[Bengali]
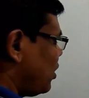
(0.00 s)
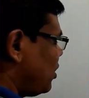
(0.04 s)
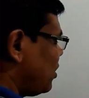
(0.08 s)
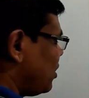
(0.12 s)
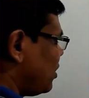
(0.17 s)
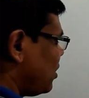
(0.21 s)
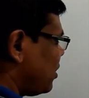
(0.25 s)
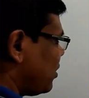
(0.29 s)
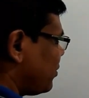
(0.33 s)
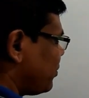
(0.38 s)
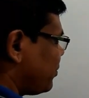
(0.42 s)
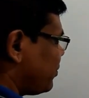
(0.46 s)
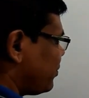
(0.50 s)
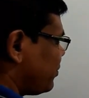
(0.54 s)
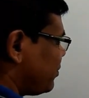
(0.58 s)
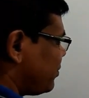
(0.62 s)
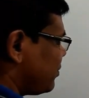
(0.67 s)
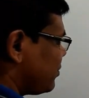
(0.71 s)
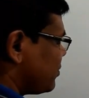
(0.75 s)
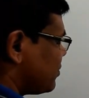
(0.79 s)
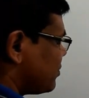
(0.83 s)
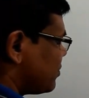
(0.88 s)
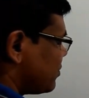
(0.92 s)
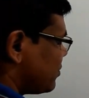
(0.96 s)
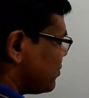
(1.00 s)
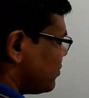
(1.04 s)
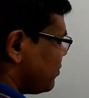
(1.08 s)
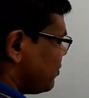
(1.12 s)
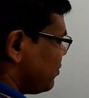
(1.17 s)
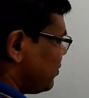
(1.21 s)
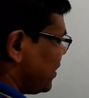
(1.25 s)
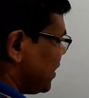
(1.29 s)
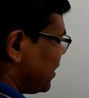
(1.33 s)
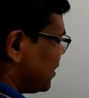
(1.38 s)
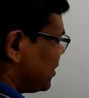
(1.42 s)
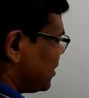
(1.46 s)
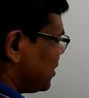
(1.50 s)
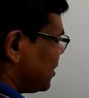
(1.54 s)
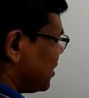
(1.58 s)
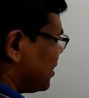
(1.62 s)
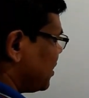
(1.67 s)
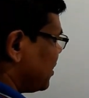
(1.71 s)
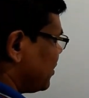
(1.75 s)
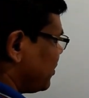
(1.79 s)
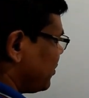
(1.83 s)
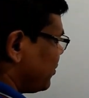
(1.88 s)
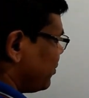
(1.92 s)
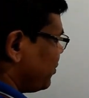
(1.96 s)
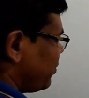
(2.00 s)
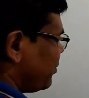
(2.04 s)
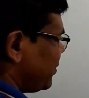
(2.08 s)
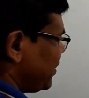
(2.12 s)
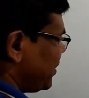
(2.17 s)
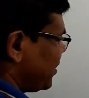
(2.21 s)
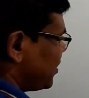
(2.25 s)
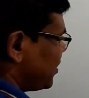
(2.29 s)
অফ ভেক্টর পি কিউ